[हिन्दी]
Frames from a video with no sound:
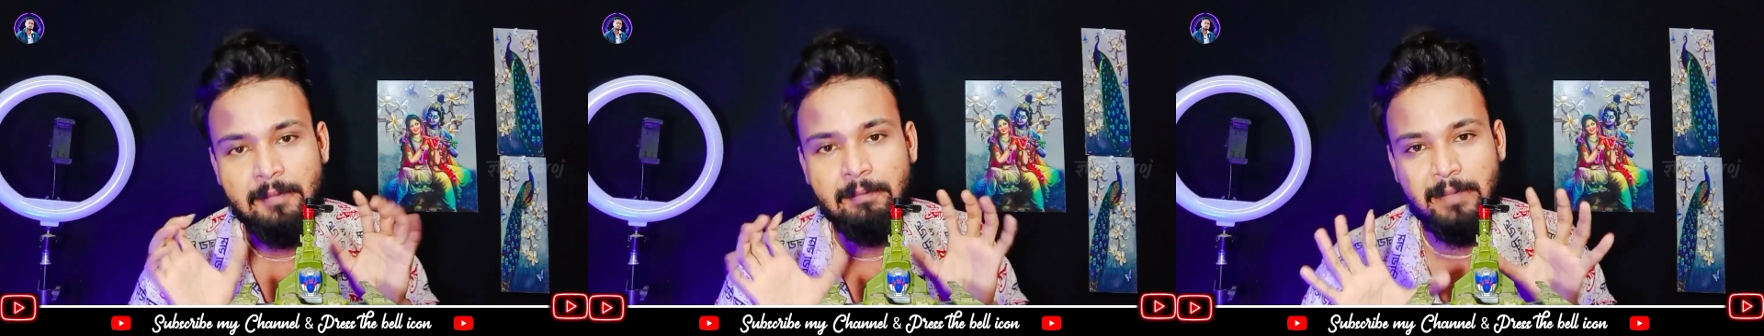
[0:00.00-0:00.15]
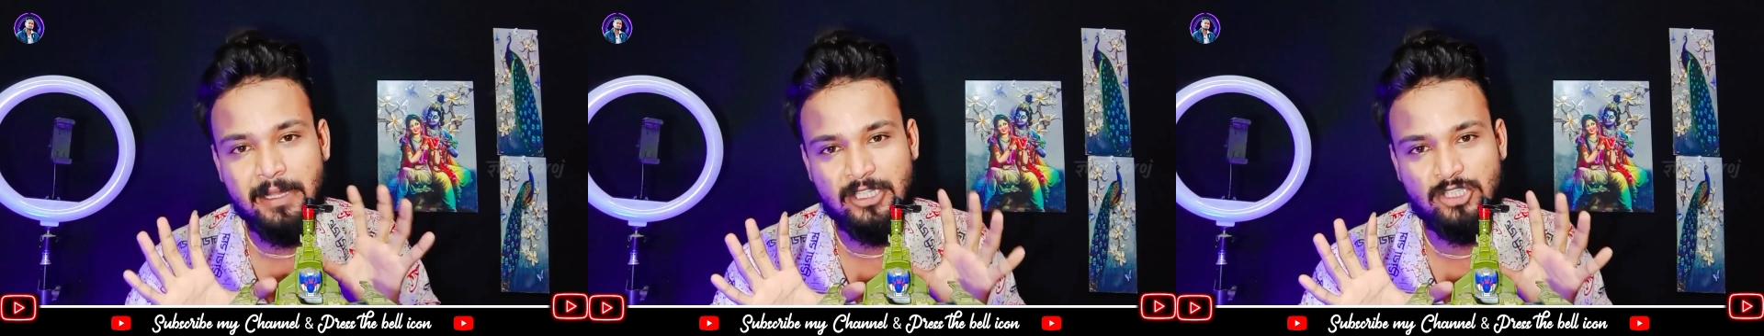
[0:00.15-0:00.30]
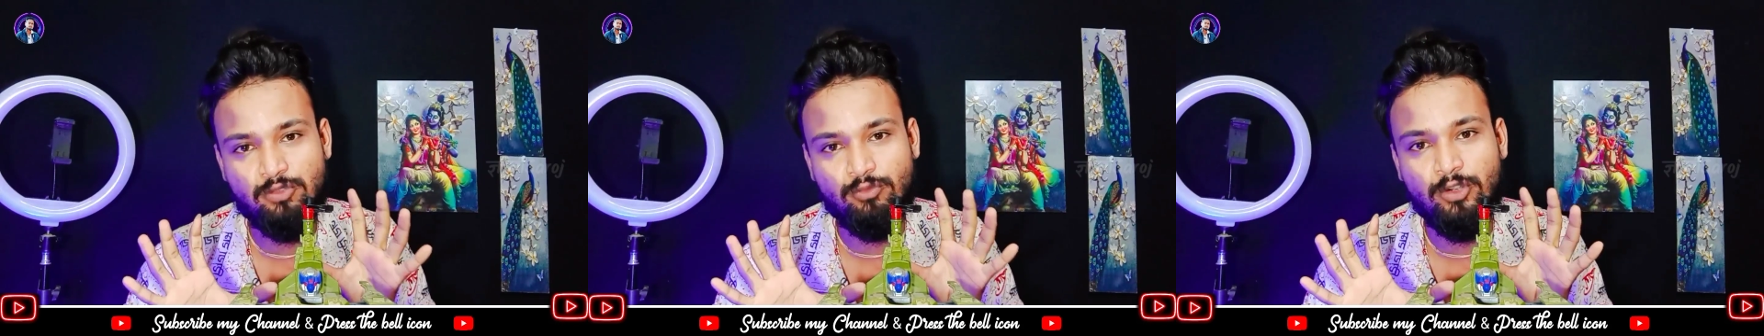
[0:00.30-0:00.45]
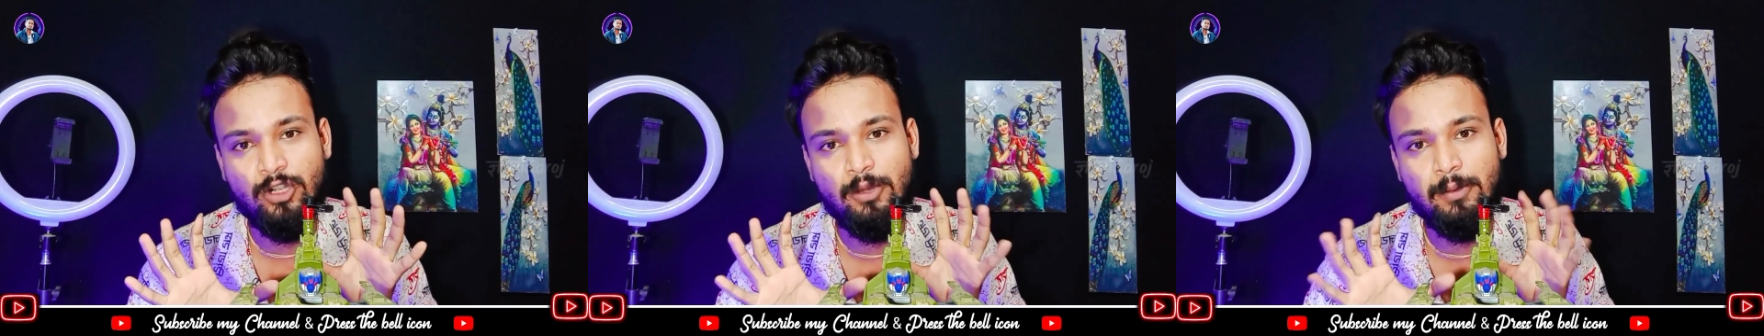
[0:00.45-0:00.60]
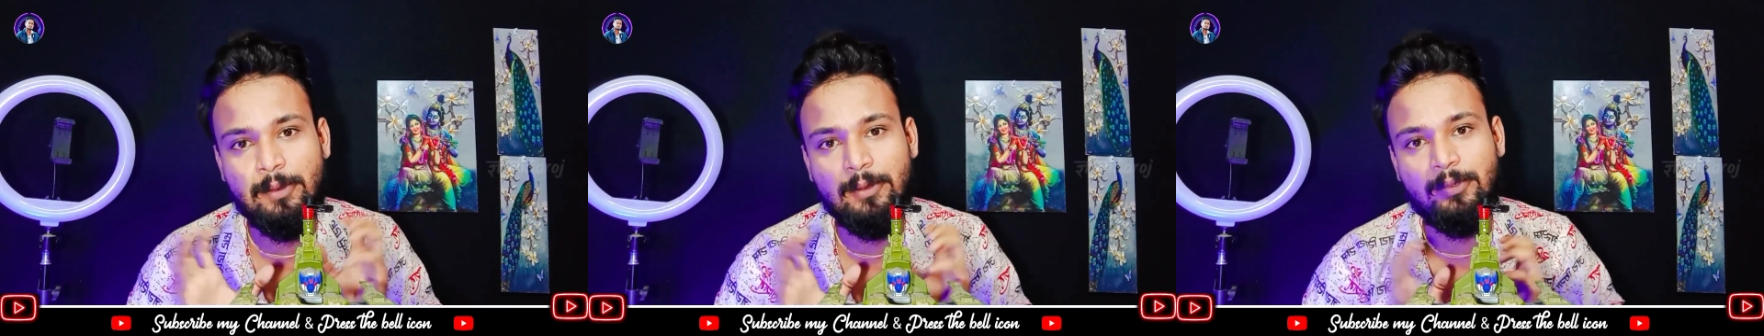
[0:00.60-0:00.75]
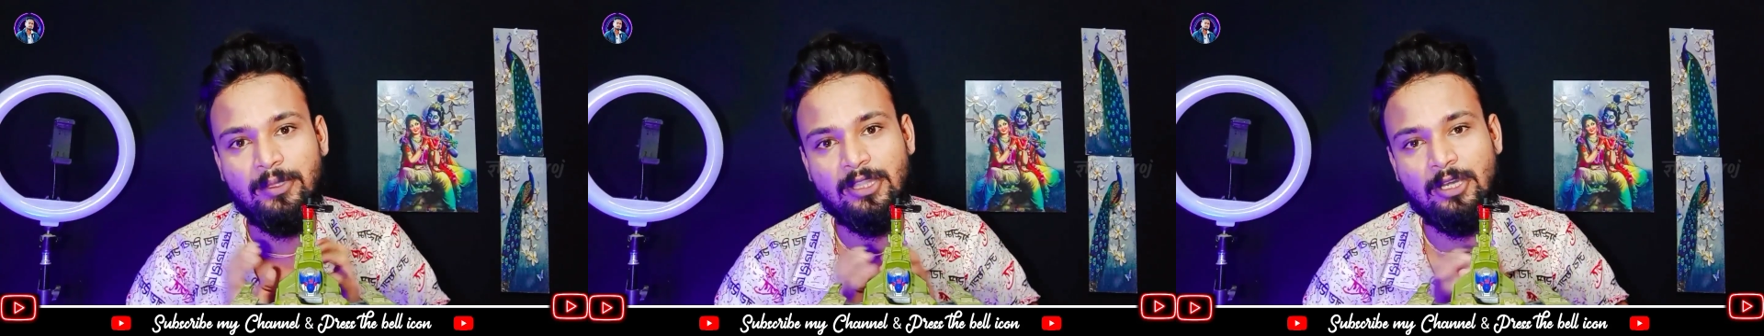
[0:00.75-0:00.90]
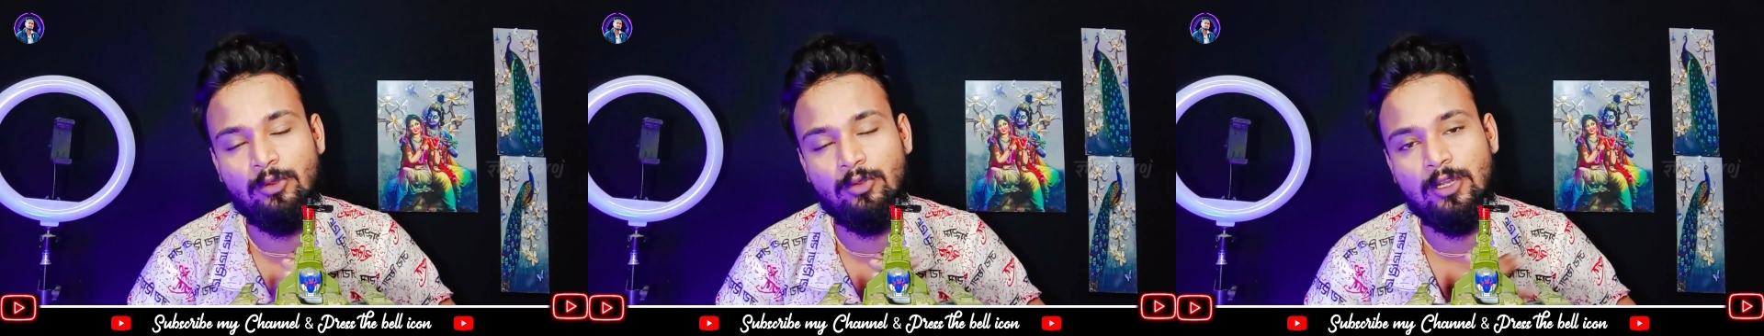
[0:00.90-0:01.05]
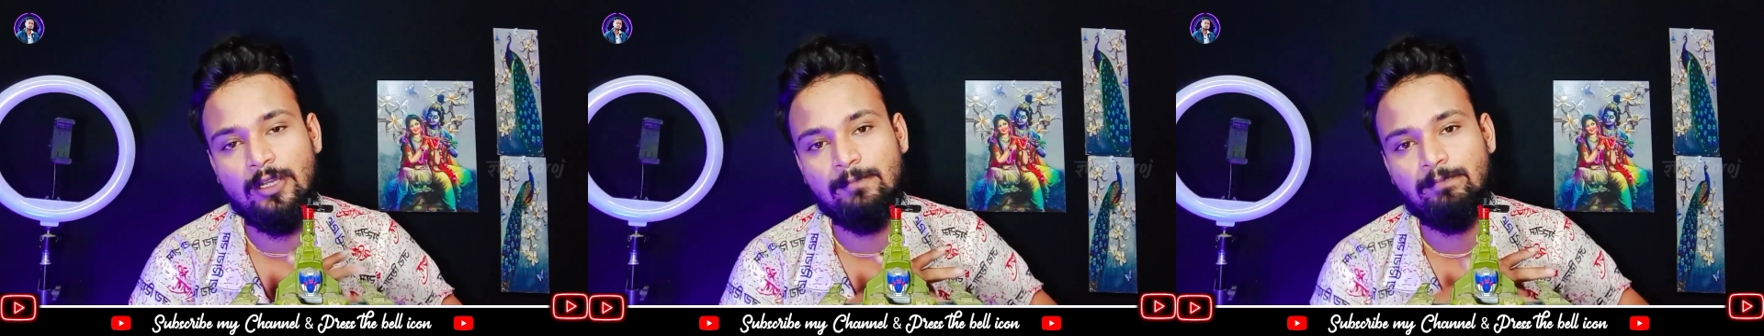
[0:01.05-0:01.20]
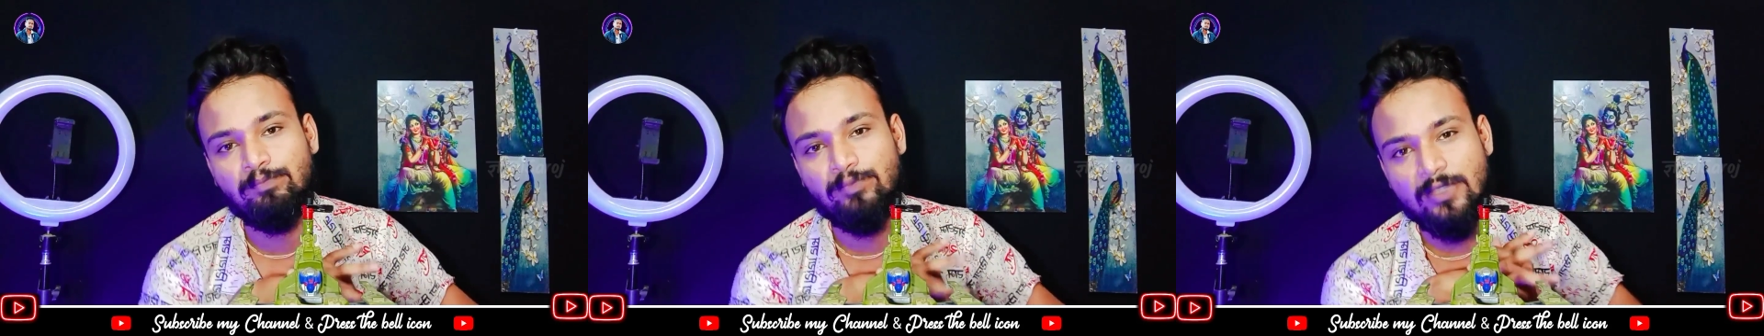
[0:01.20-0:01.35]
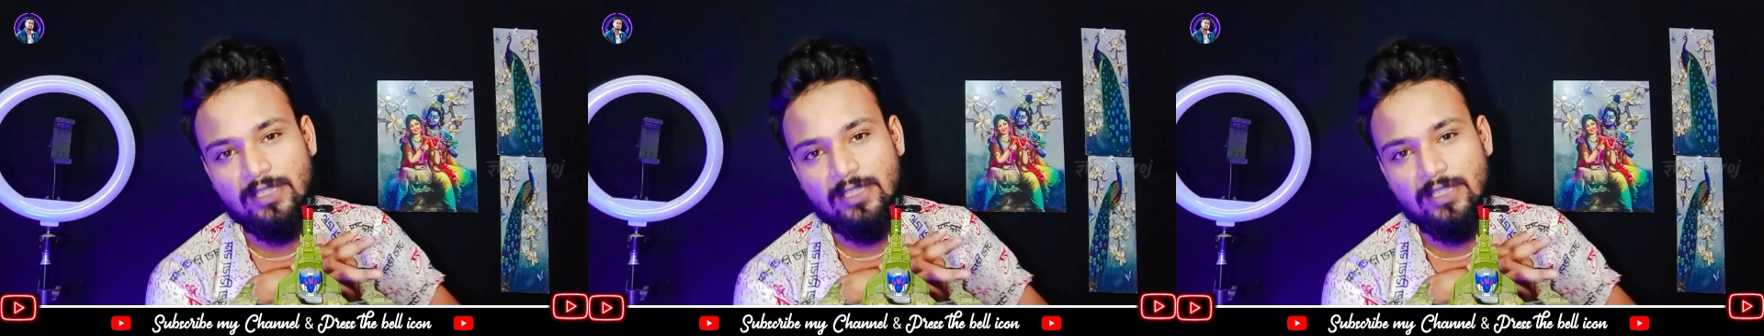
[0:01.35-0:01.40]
मैं इस वीडियो में बताऊँगा